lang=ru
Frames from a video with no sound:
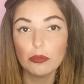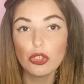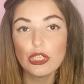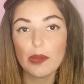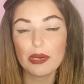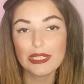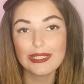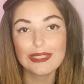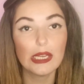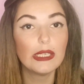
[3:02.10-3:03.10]
можно
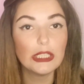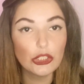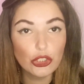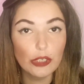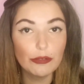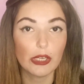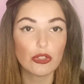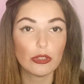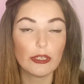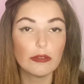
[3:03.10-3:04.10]
обратиться лично в
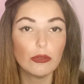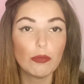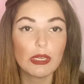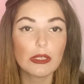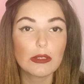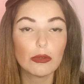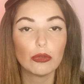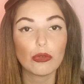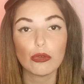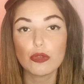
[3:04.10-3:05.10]
Государственную
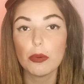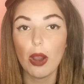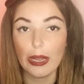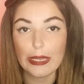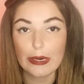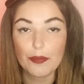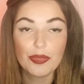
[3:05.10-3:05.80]
миграционную службу АИР.